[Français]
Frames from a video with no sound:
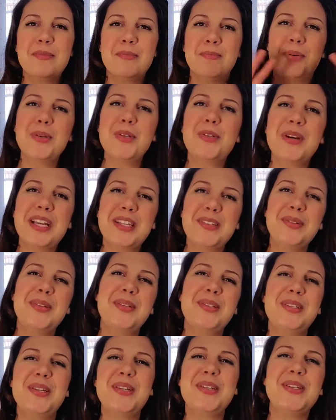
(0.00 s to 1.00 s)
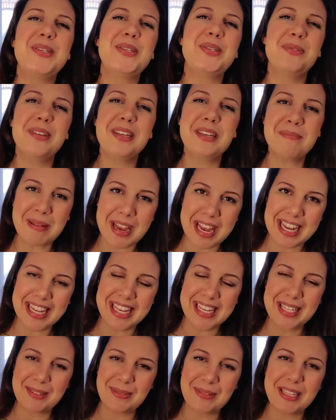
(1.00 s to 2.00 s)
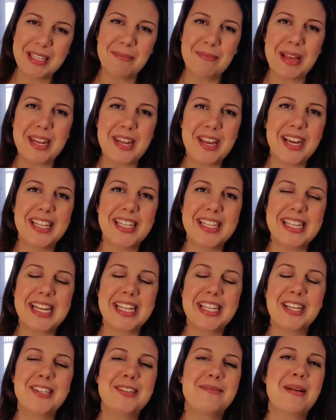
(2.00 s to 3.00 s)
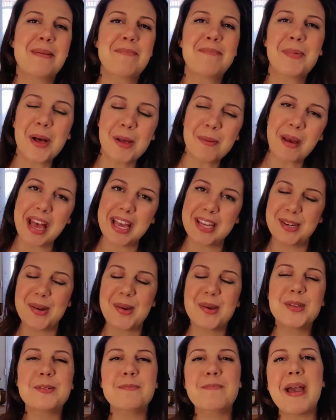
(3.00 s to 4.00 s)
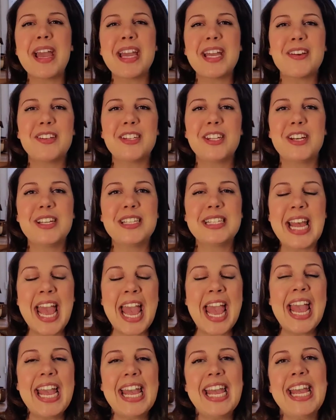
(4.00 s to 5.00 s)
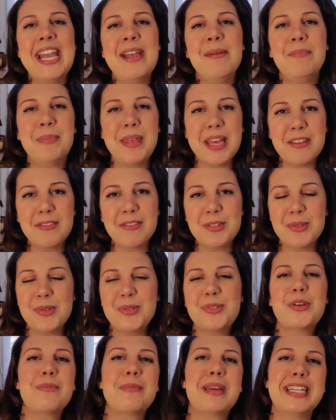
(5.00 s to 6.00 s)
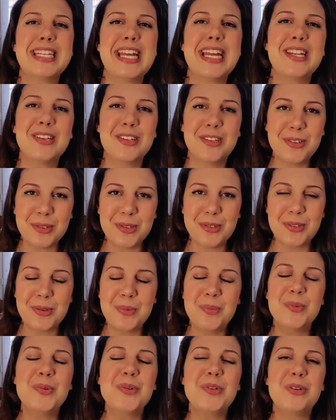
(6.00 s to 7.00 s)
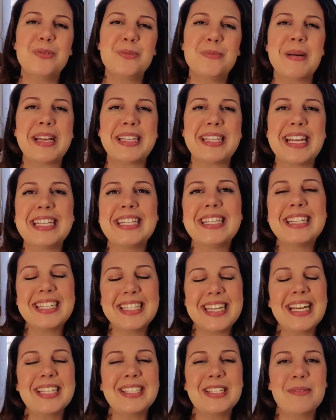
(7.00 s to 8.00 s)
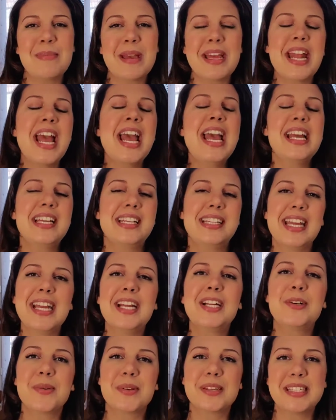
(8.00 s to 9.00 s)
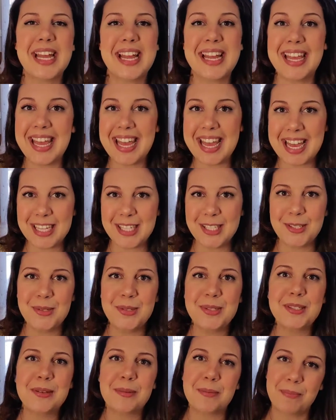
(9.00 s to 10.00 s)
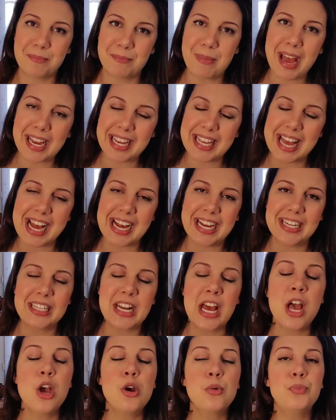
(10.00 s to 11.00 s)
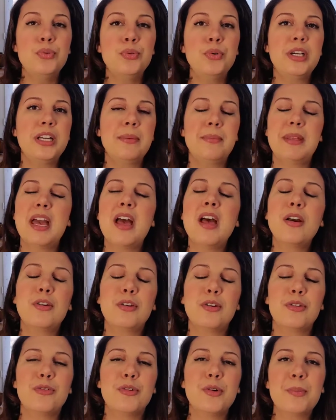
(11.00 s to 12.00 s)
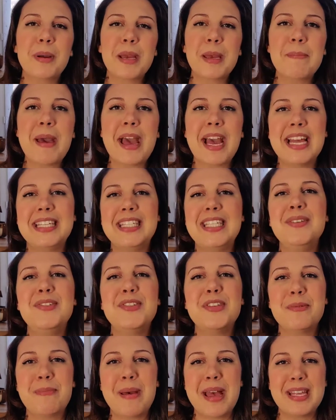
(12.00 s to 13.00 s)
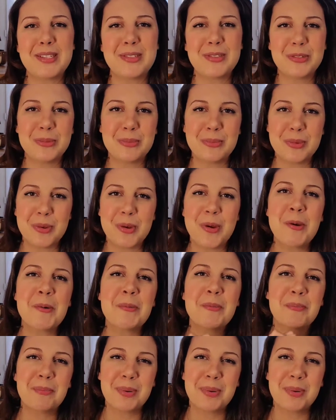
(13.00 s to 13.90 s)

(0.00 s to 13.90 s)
Bonjour à tous, je suis Maëlys, wedding planner et designer de ma propre agence Paris en Oz, et bienvenue sur ma chaîne YouTube où je vous partage chaque semaine des conseils et astuces mariage pour et eh bien, que vos préparatifs se passent du mieux